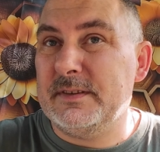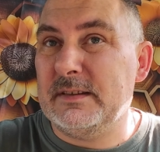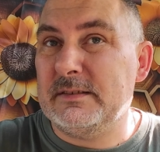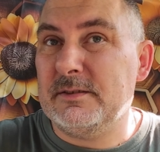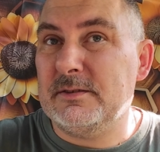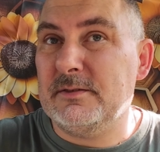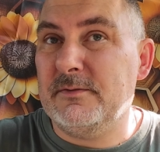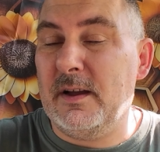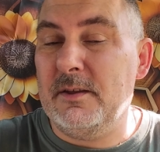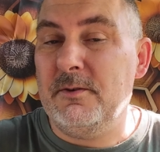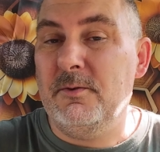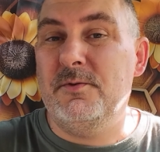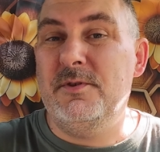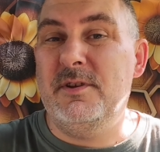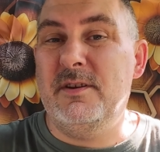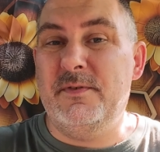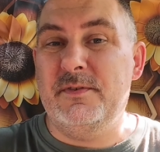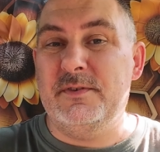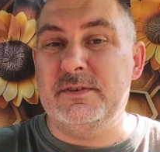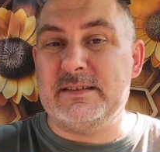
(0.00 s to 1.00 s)
w zastosowaniu,
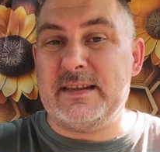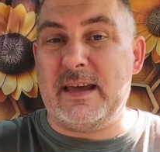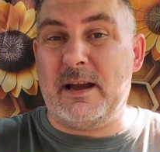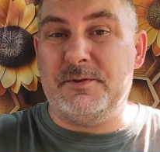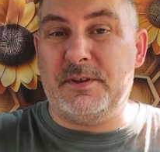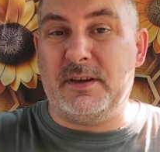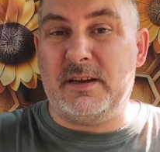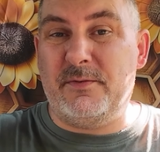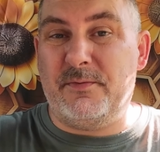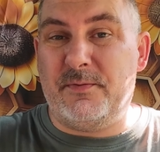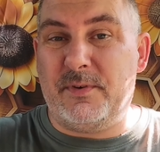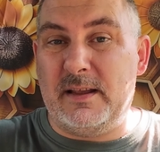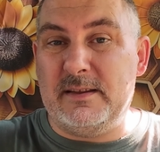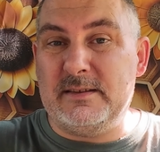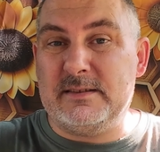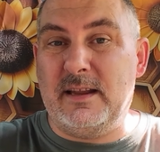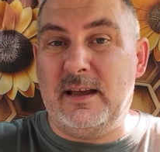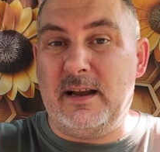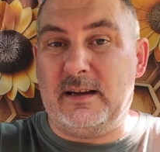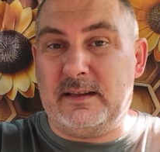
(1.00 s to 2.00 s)
nie wystają takie
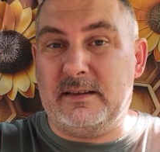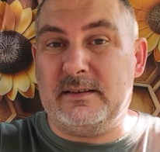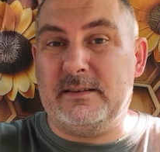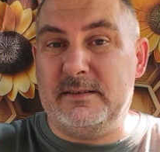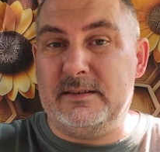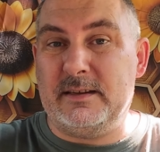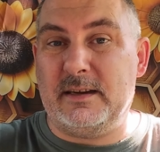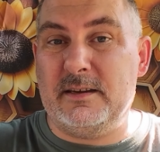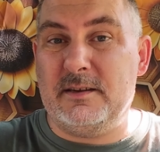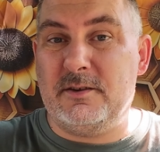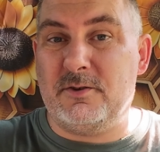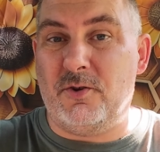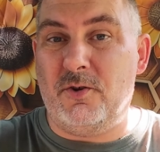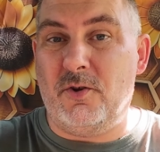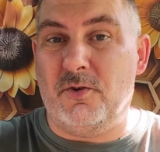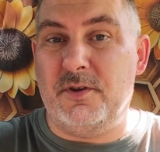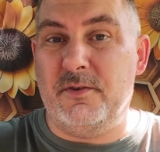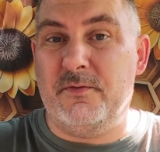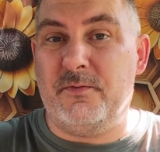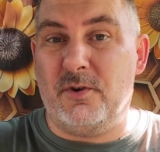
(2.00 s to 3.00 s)
frędzle jak na tej takiej
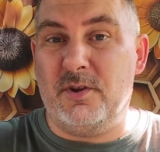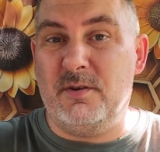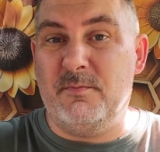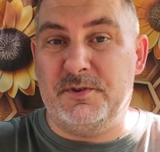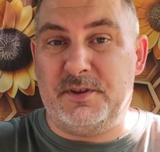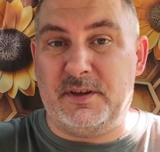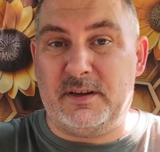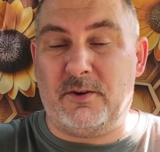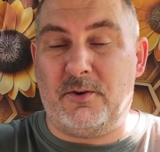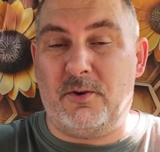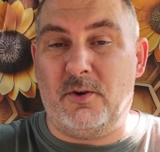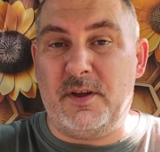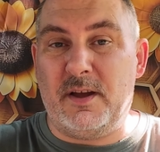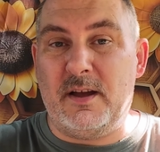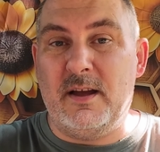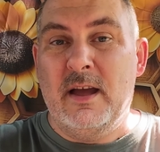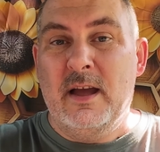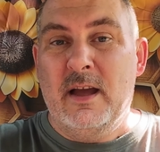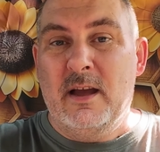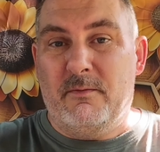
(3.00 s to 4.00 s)
krojonej folii, bo ta
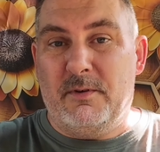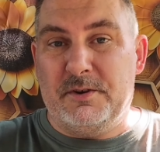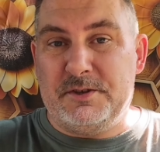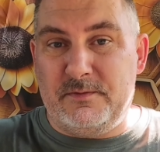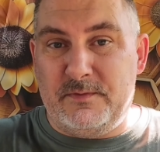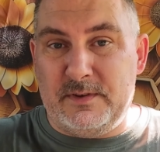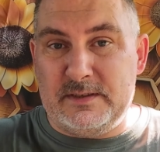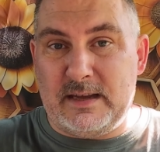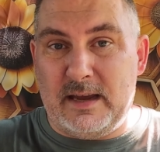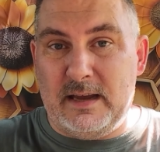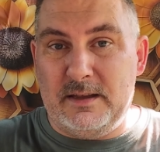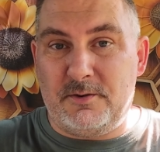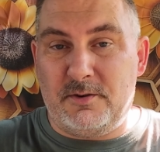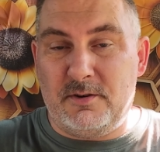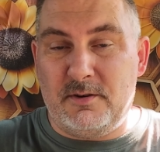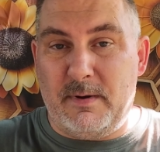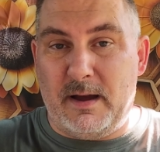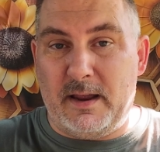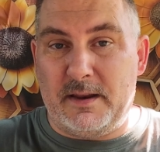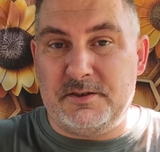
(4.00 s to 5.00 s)
krojona właśnie wystaje
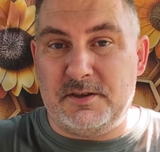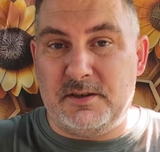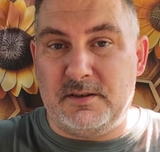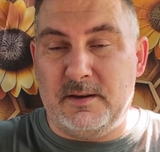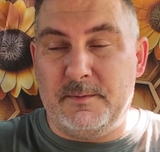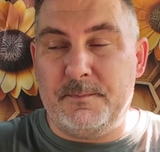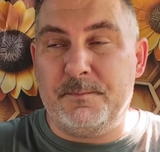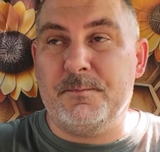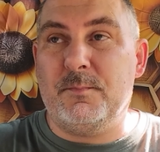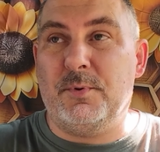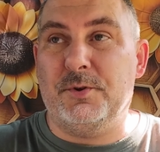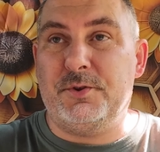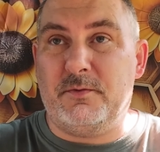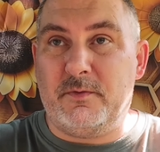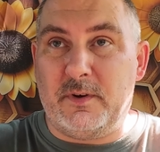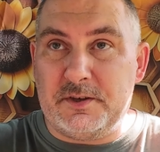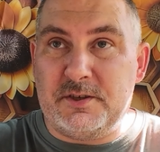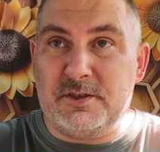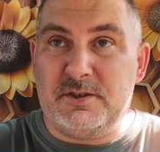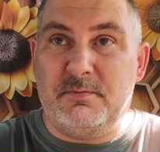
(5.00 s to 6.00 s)
trochę bardziej, nie? Po to
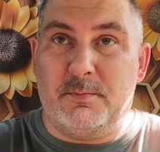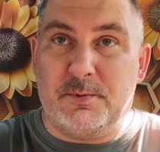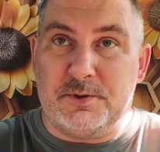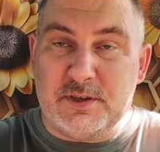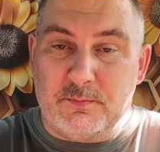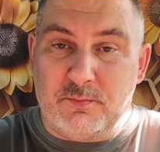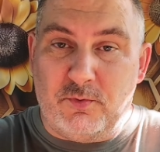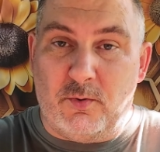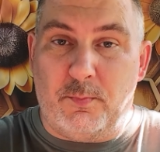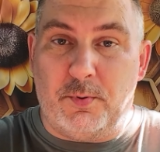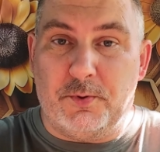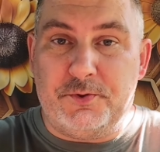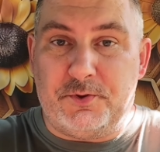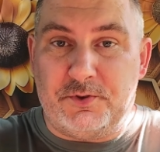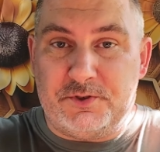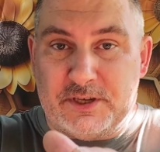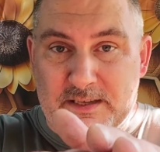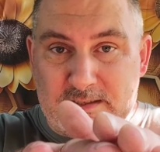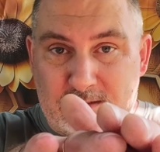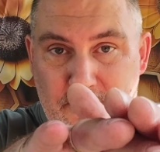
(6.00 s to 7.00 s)
właśnie, żeby można było pod
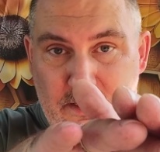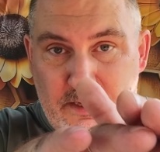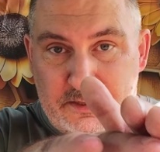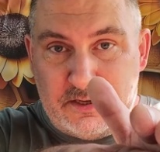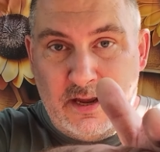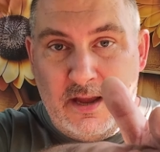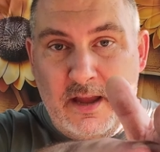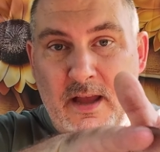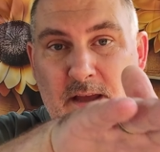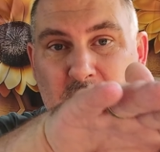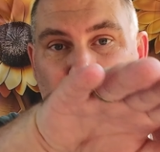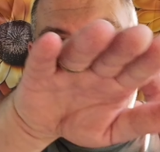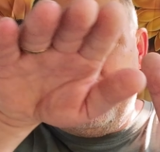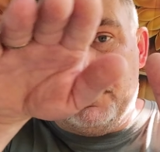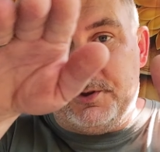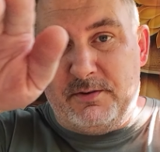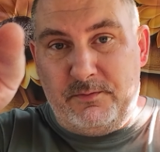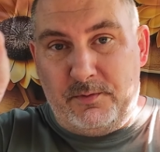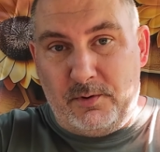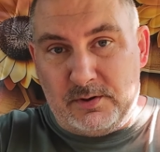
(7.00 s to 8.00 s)
to ciasto dać i
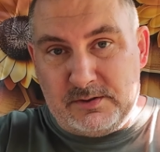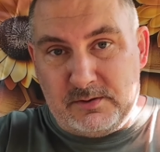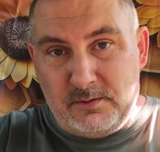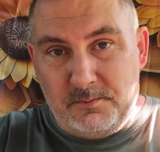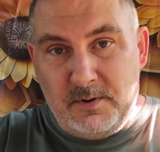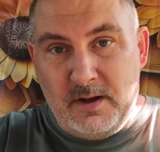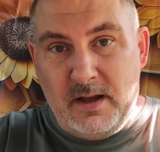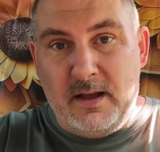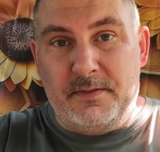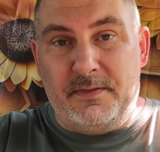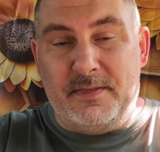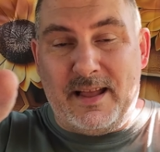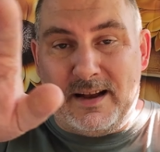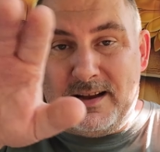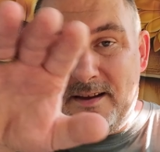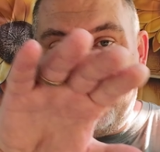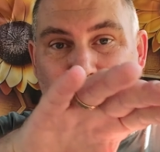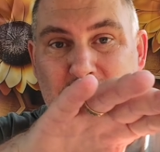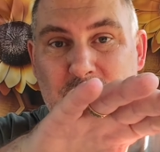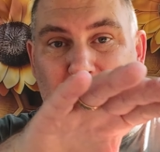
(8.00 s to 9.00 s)
potem wiosną
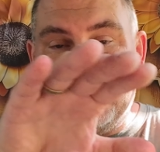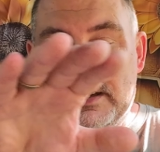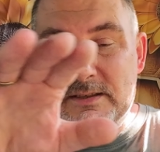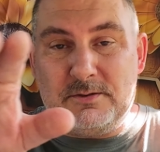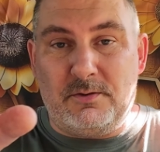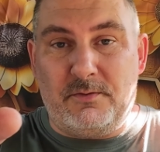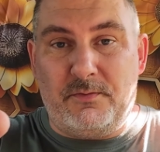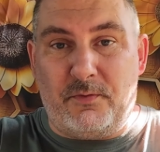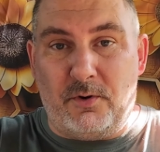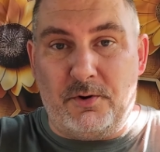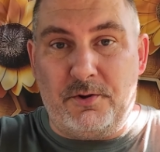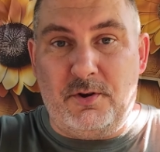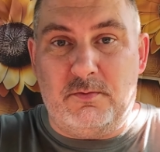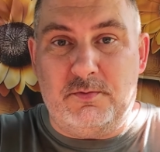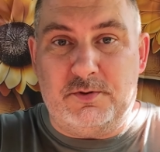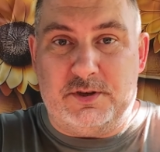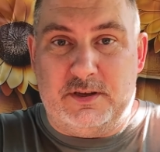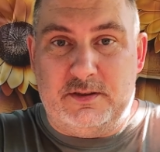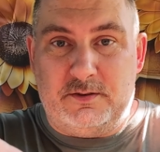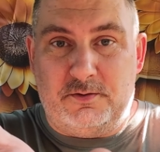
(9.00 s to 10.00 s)
nakryć to ciasto
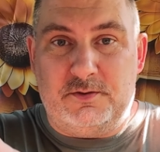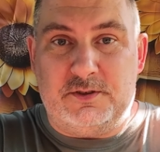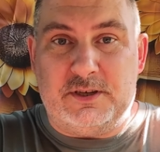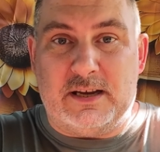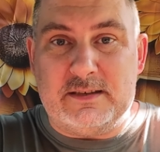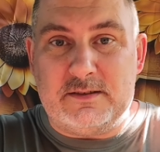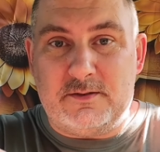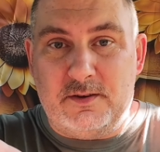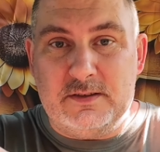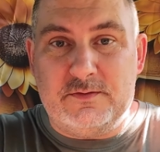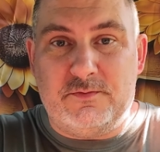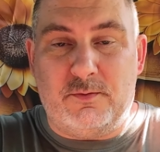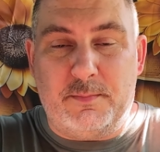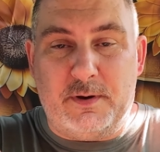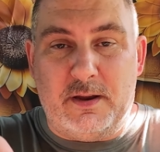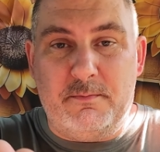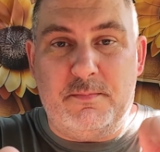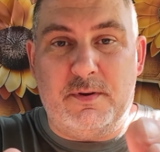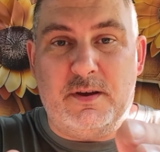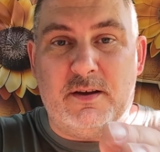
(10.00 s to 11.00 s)
folią, że to ciasto jest w
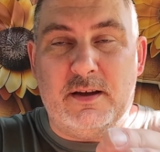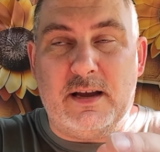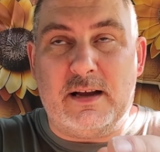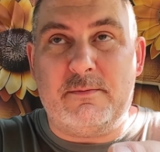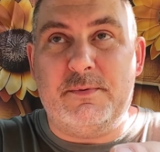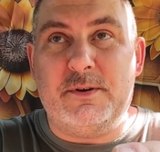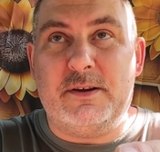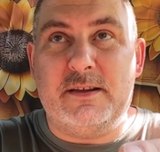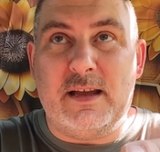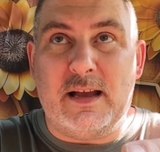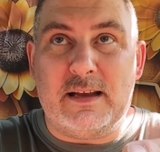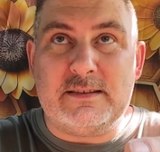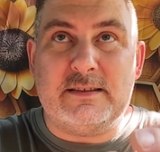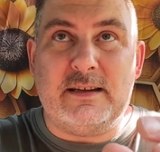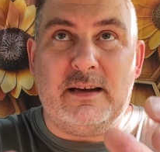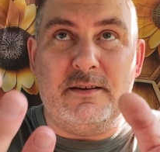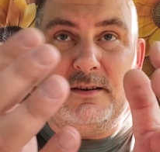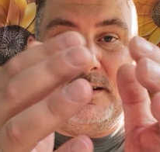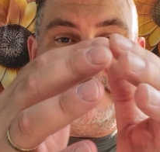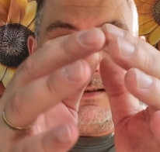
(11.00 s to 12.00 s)
obrębie jakby
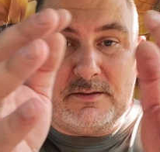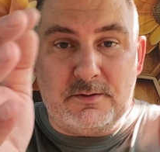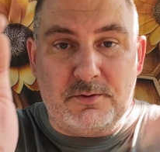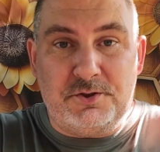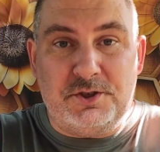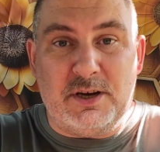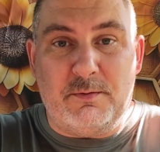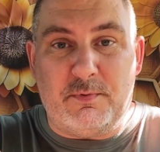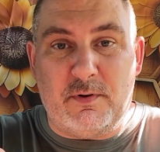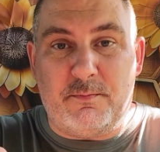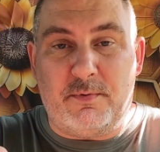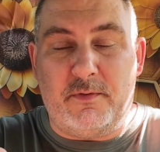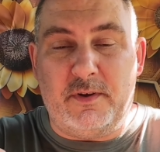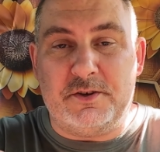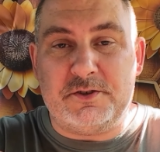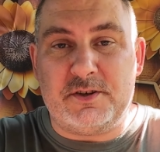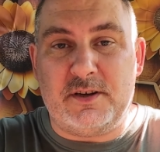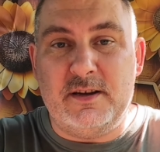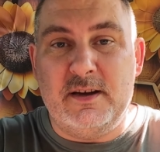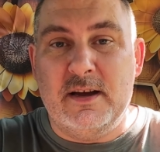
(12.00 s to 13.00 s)
gniazda i jest to ciepłe
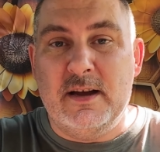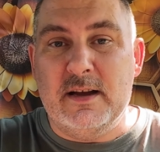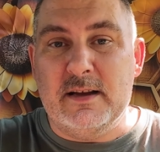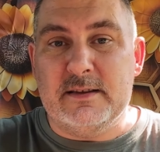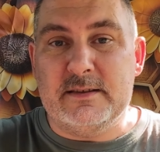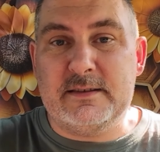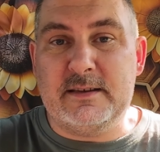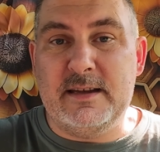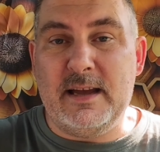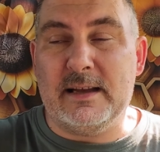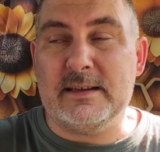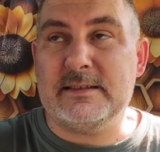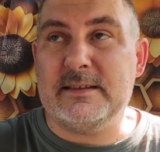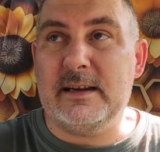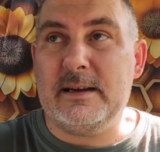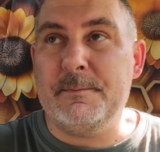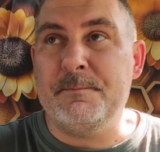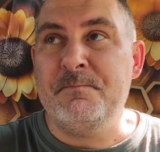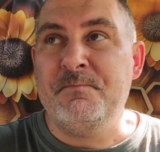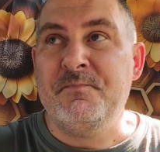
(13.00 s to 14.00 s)
powietrze z
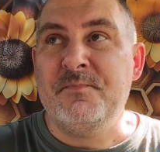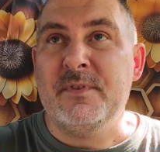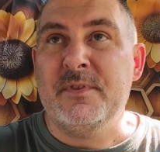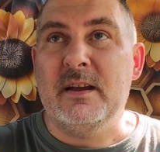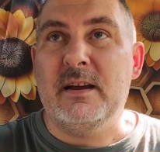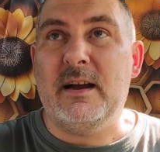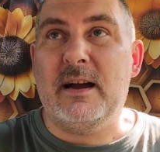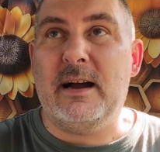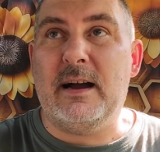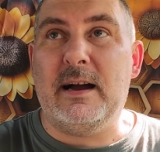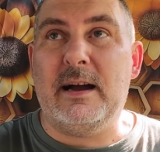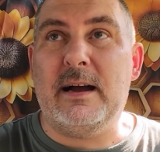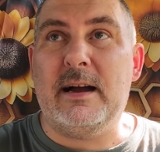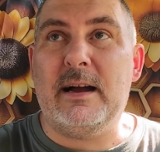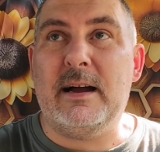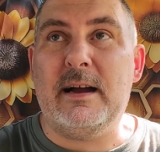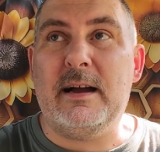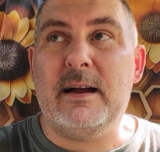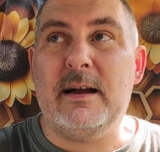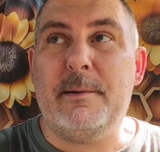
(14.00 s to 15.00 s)
gniazda,
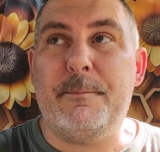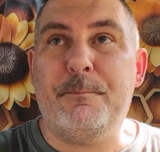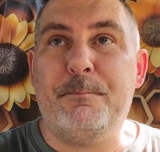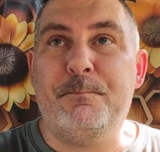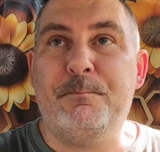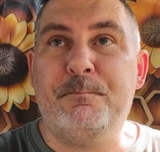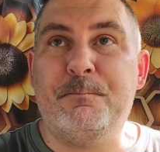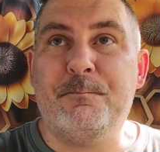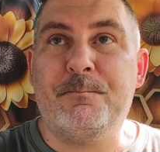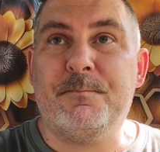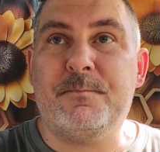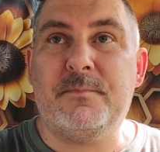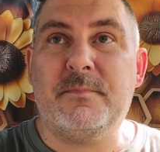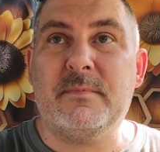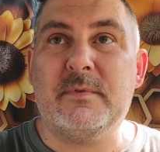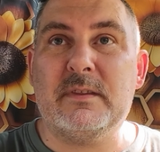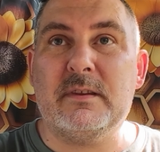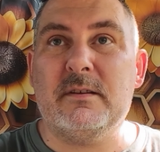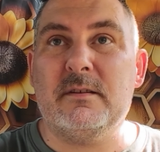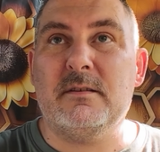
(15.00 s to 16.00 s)
a
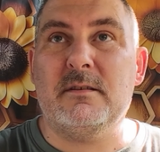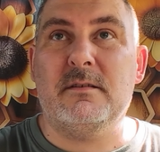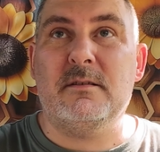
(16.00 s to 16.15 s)
mm,